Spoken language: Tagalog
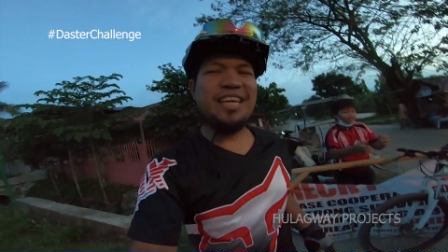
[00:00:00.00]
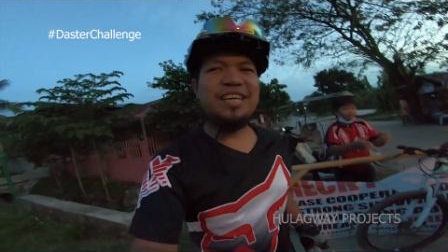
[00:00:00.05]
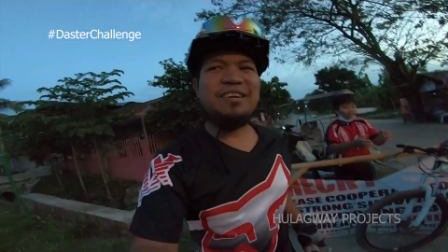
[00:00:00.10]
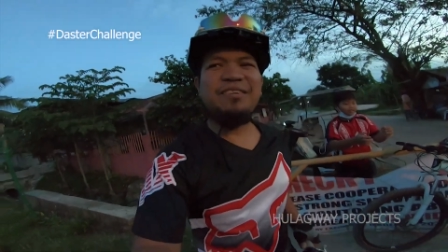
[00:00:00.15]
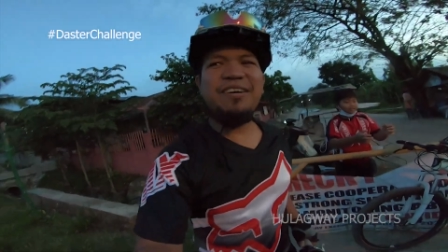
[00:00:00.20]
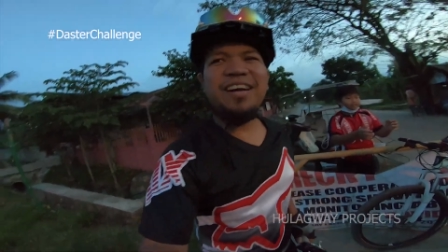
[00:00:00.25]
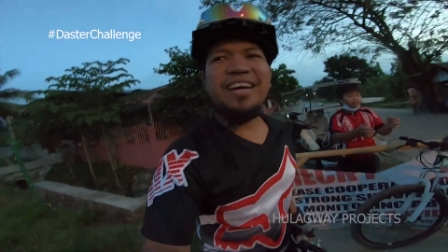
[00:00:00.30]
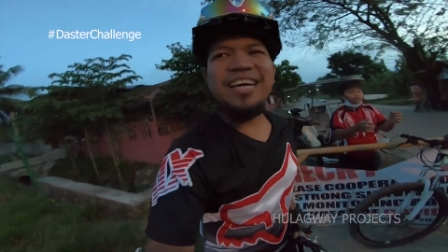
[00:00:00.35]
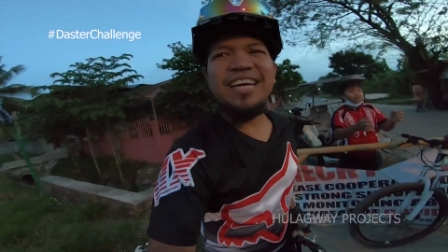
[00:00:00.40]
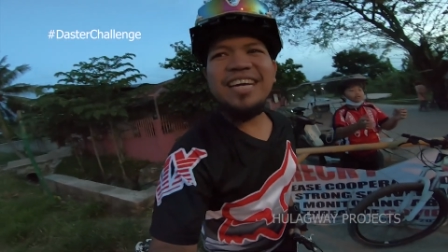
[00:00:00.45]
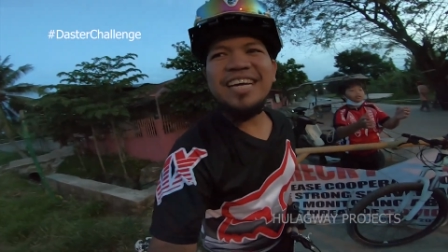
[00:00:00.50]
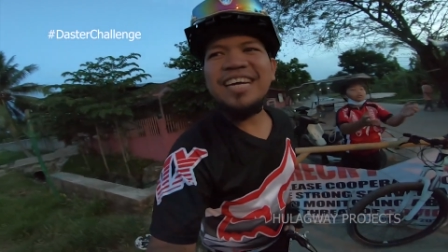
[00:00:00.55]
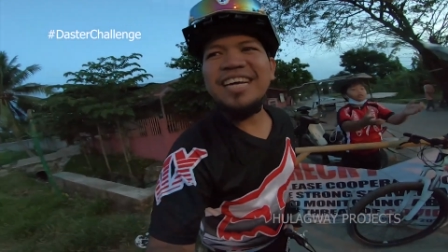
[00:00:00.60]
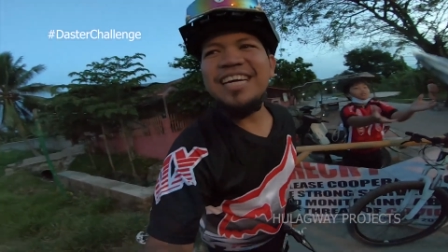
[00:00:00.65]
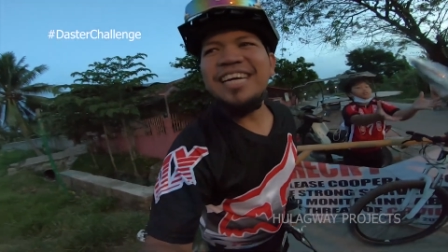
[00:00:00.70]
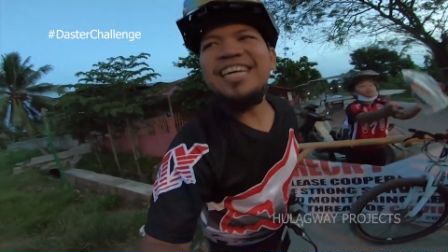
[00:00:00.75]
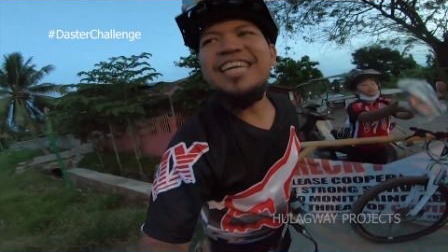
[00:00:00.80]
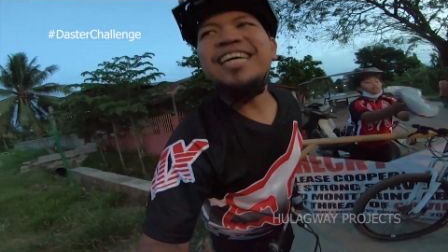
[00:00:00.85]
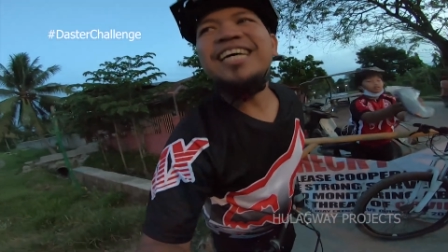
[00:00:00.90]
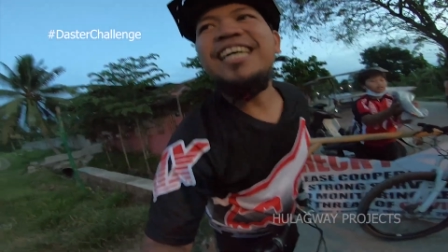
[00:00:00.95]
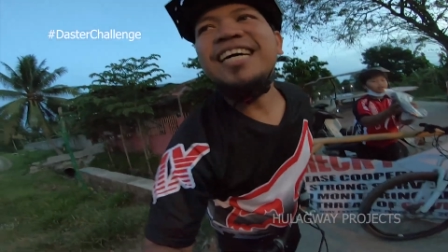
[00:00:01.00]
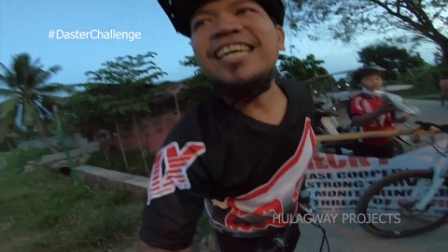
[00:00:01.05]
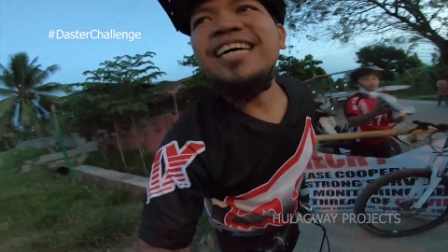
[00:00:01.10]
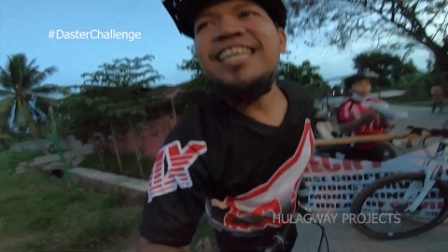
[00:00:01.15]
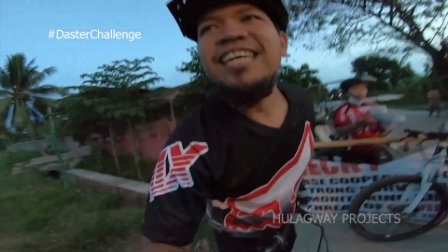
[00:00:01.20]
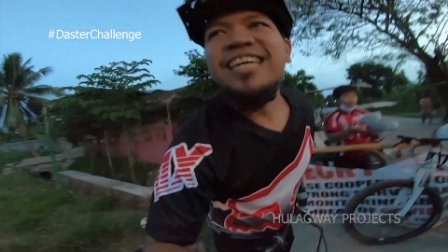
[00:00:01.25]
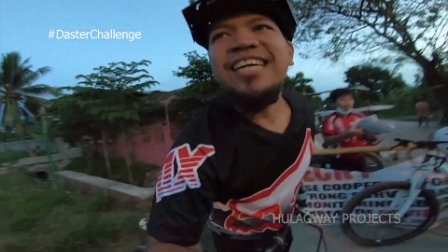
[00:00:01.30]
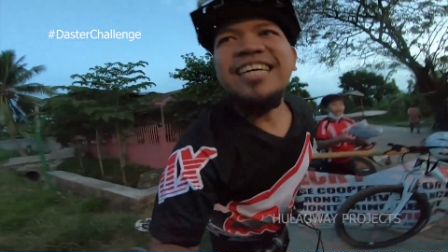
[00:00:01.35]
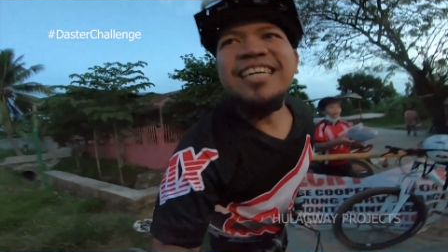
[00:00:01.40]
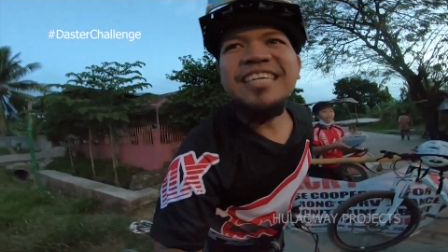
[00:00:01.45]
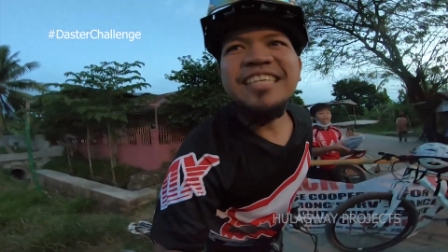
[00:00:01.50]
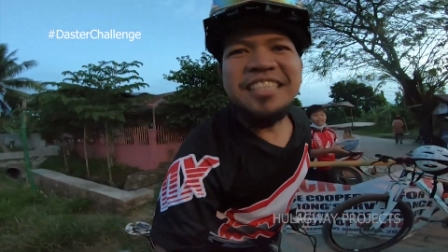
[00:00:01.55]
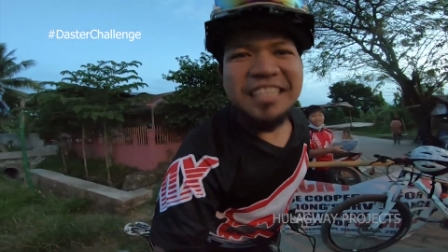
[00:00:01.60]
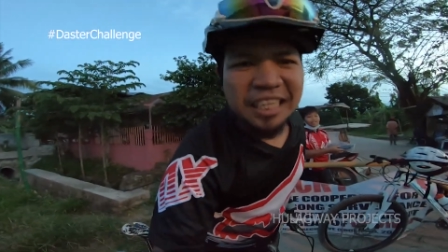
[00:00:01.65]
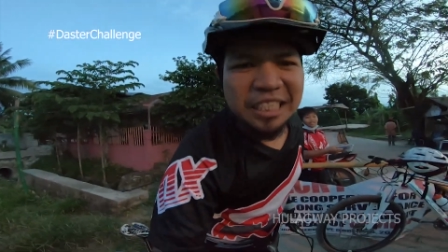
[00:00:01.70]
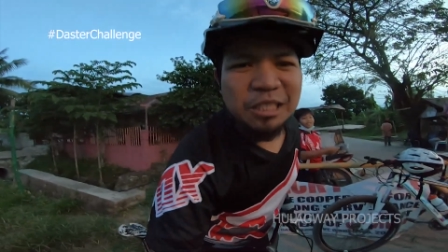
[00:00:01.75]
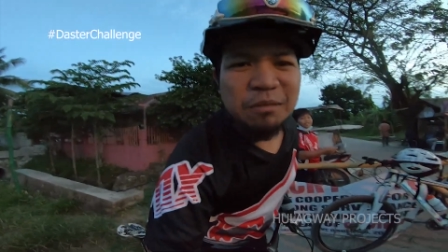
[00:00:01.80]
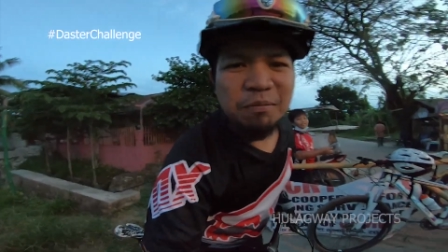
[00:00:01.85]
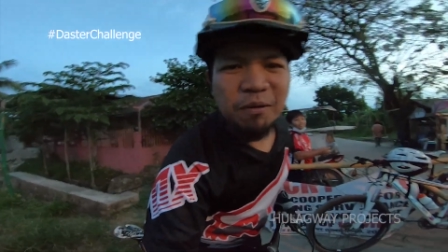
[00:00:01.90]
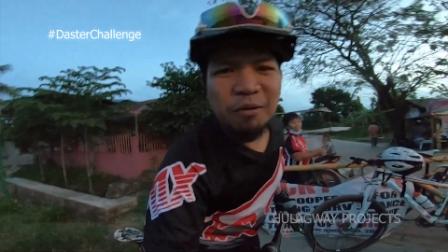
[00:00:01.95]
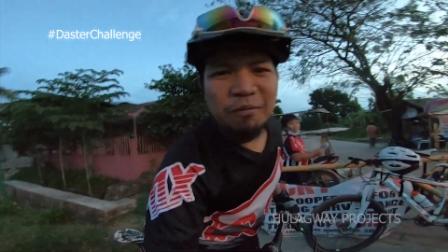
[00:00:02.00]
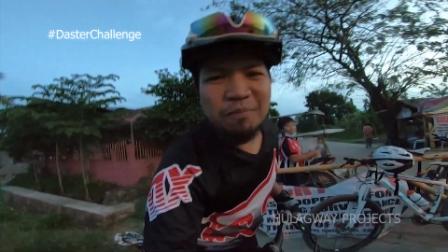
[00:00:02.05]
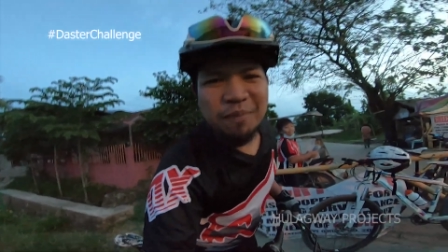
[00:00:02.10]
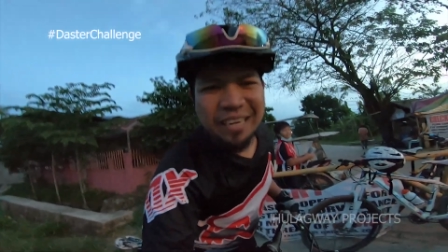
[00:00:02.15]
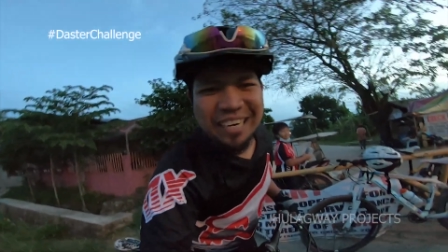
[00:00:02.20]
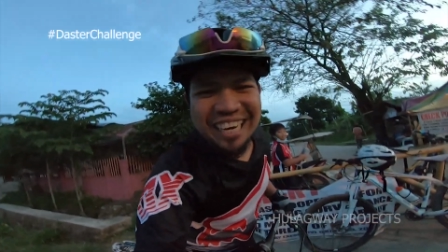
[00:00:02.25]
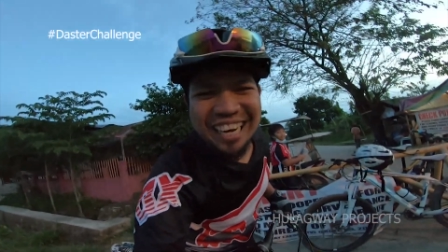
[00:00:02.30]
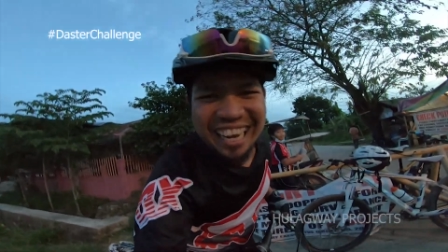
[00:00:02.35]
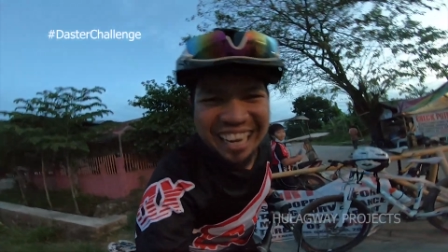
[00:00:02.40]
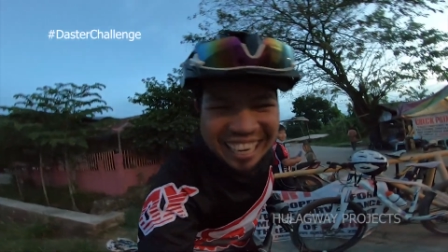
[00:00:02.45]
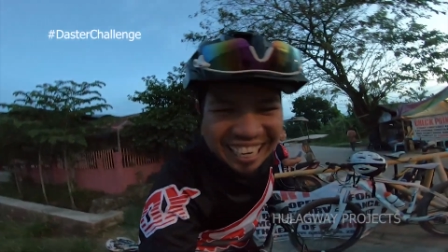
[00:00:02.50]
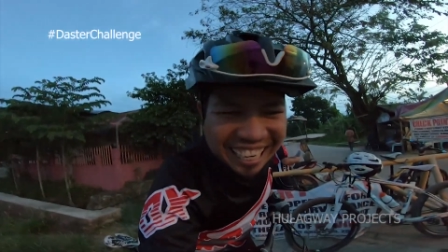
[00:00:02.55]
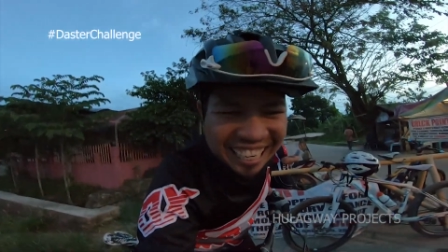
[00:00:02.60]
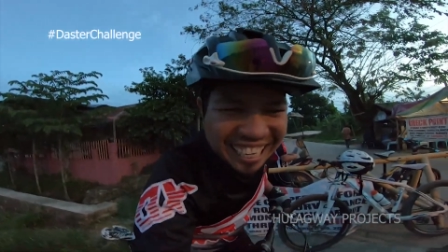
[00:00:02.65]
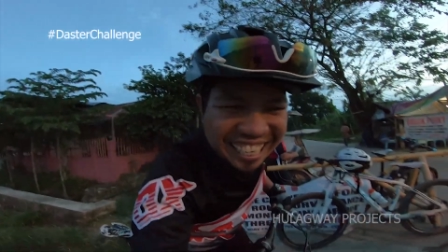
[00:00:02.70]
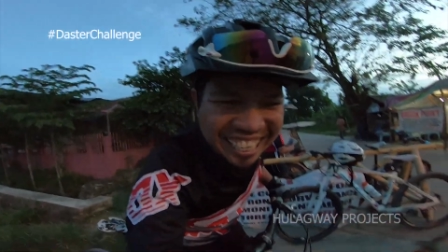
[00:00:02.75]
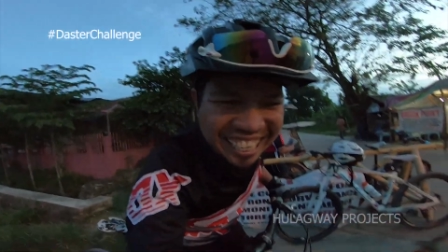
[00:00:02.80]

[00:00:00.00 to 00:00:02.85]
anyway, just for fun lang.